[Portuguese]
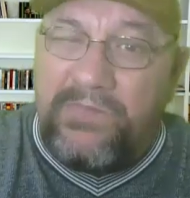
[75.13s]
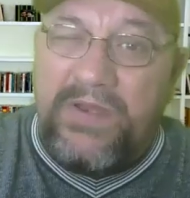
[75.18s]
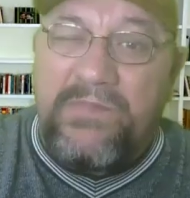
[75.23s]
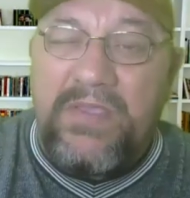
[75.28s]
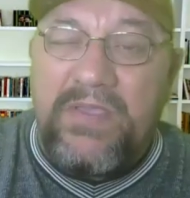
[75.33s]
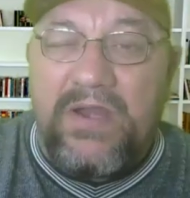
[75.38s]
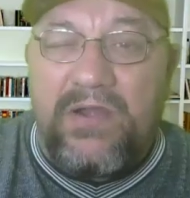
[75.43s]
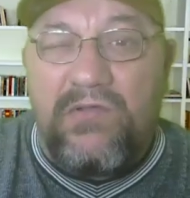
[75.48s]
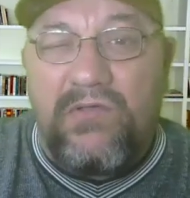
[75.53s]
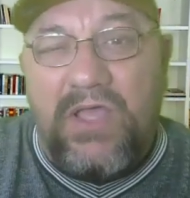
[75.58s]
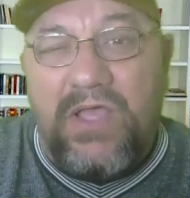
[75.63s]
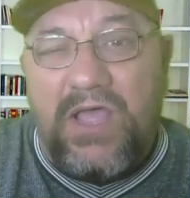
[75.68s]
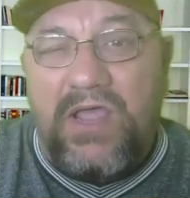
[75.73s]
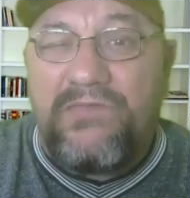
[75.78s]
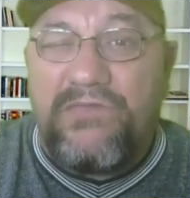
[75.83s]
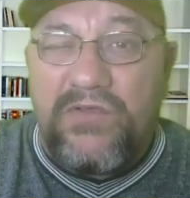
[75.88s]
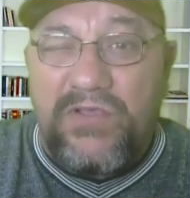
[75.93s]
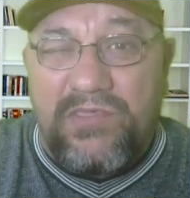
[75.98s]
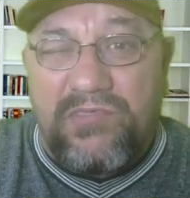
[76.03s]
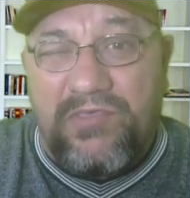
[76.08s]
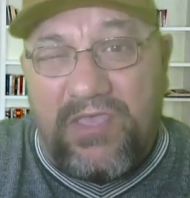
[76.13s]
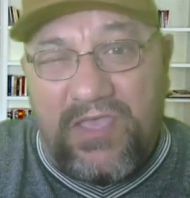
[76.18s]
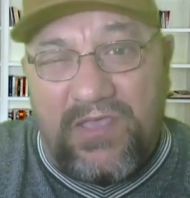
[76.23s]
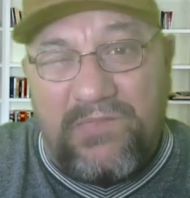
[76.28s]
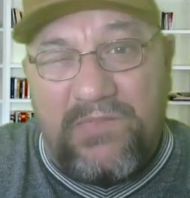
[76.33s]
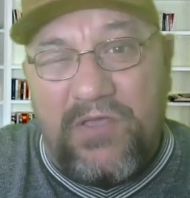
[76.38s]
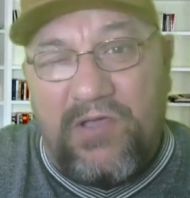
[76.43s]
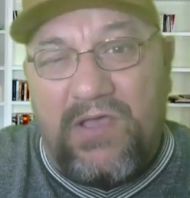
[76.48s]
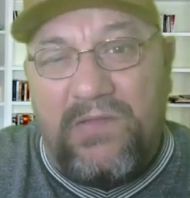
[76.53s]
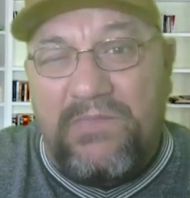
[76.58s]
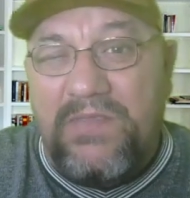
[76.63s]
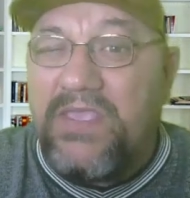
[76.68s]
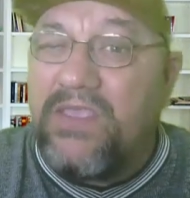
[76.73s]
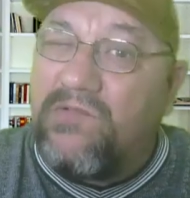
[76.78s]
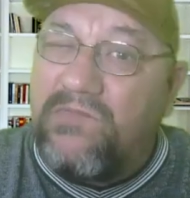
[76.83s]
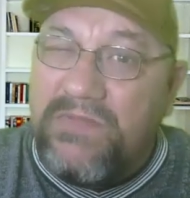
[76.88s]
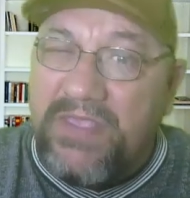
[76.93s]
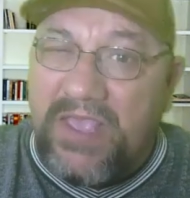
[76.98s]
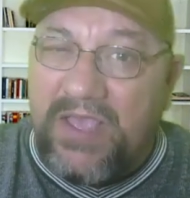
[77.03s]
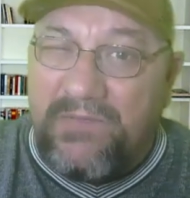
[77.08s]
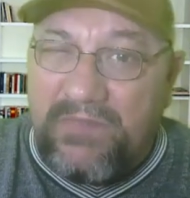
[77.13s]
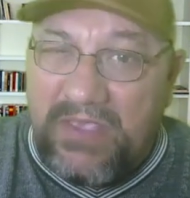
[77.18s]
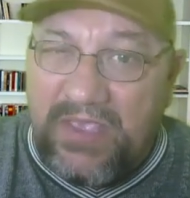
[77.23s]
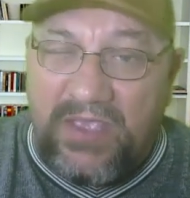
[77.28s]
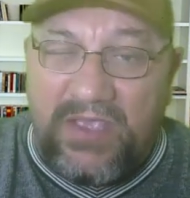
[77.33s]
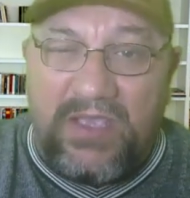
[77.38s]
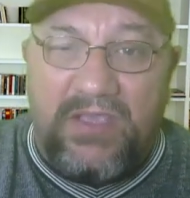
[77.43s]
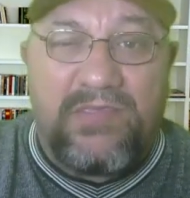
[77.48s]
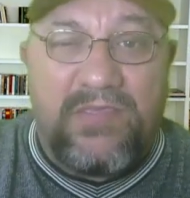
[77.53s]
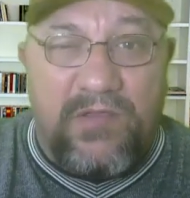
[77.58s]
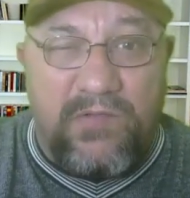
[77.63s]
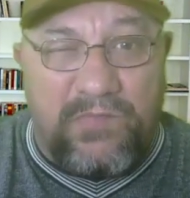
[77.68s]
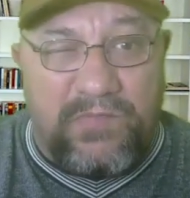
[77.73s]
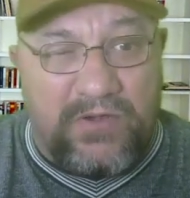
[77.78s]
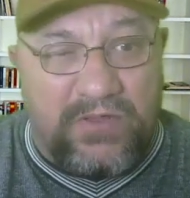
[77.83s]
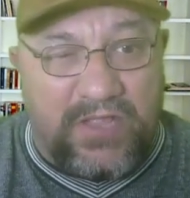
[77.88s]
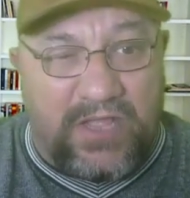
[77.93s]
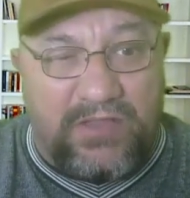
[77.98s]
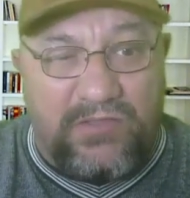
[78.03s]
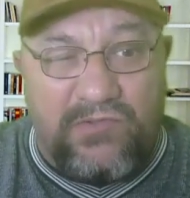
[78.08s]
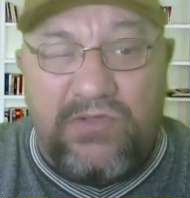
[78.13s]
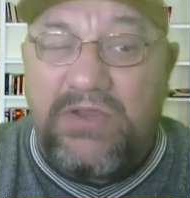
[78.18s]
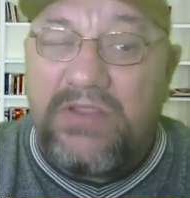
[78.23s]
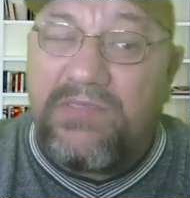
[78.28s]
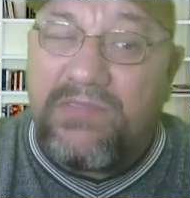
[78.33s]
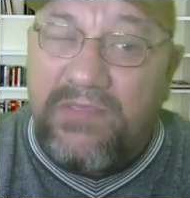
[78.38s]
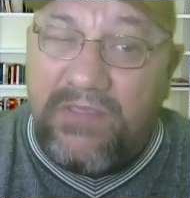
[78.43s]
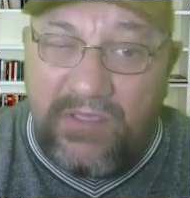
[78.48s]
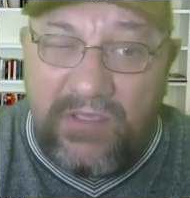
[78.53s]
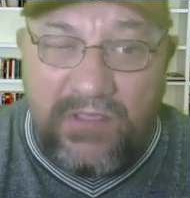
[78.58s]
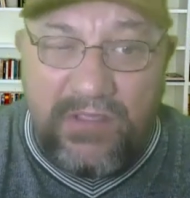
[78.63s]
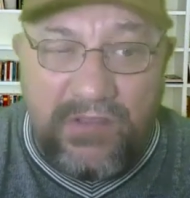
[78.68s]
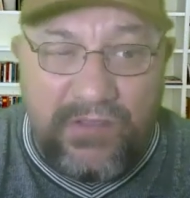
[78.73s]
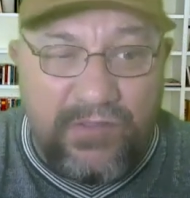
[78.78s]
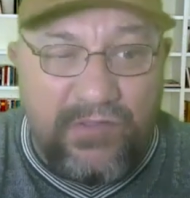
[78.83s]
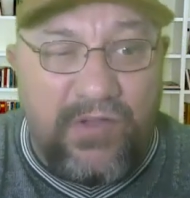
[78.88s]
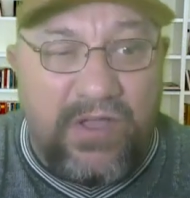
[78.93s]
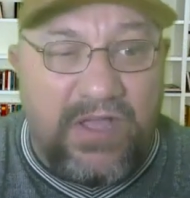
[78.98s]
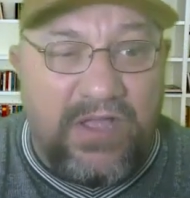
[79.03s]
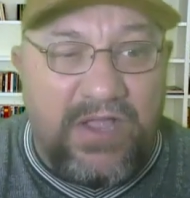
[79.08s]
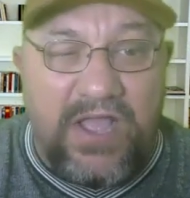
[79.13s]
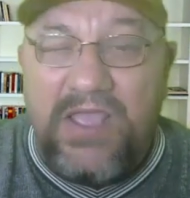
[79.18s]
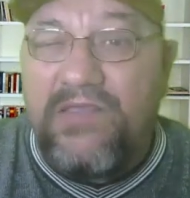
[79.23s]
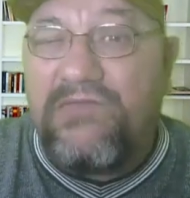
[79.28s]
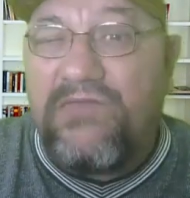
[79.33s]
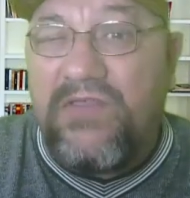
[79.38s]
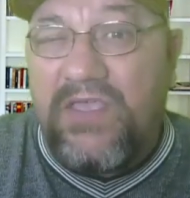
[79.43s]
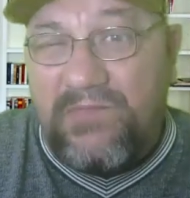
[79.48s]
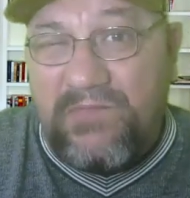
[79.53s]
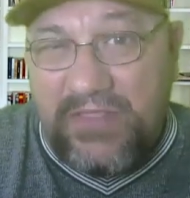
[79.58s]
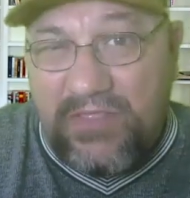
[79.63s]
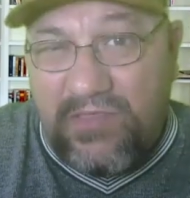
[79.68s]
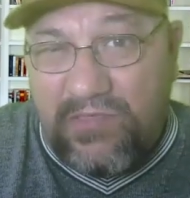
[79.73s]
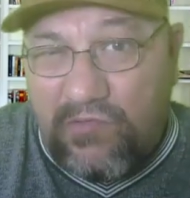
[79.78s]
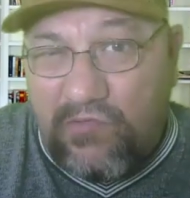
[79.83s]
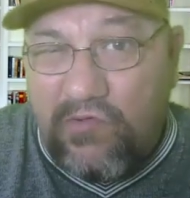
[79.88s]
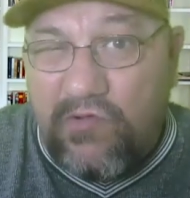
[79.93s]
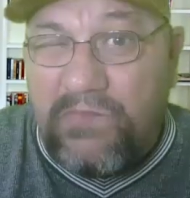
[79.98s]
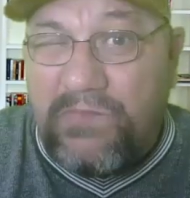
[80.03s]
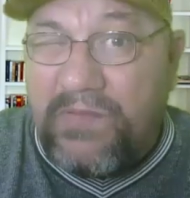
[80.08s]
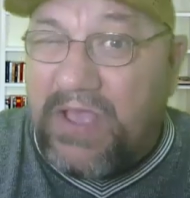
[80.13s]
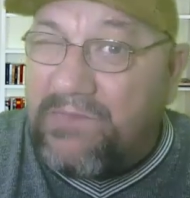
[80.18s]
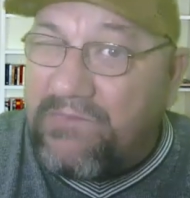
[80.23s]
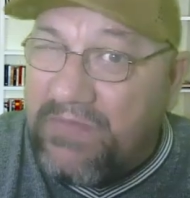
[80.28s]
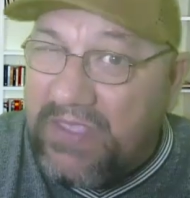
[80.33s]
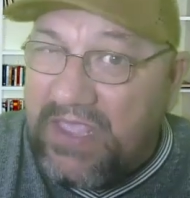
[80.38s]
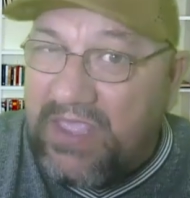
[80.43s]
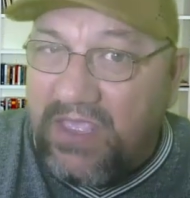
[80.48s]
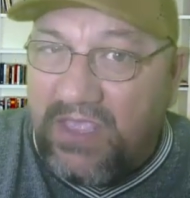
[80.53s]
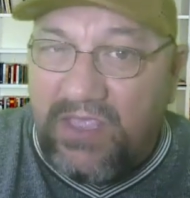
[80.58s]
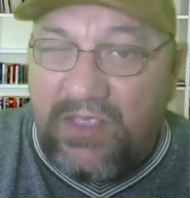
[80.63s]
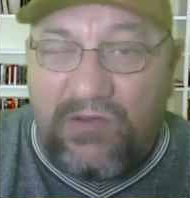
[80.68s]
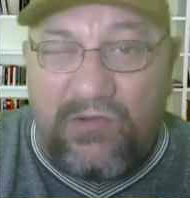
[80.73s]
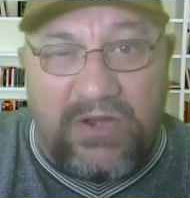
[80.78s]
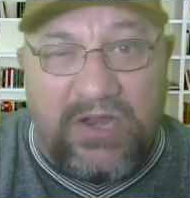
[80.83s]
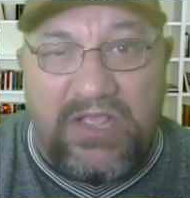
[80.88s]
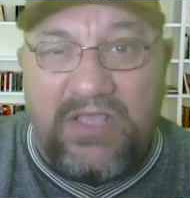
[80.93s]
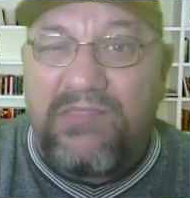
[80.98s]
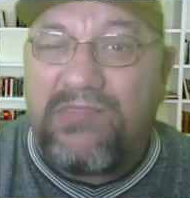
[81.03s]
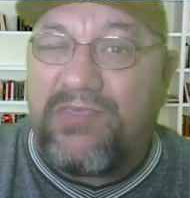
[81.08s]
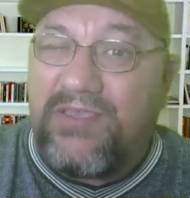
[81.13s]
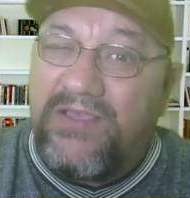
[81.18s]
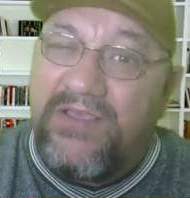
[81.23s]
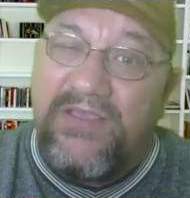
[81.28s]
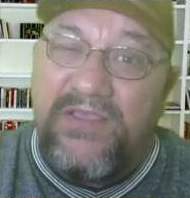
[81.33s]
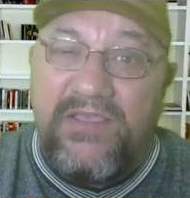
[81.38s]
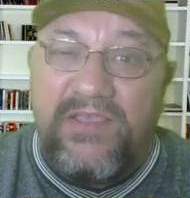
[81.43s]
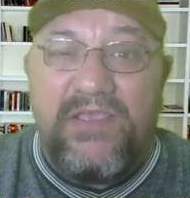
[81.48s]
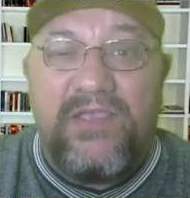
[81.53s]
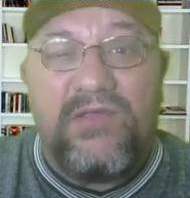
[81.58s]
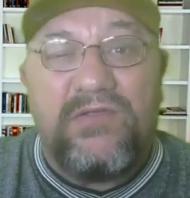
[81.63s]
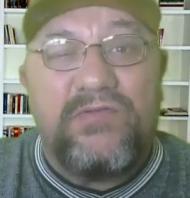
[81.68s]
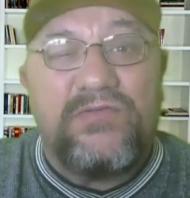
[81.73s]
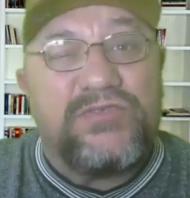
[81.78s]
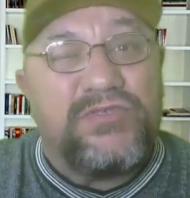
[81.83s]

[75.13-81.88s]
Bom, em primeiro lugar, você, meu amigo, minha amiga, que são portadores do HIV, me desculpe a minha ignorância,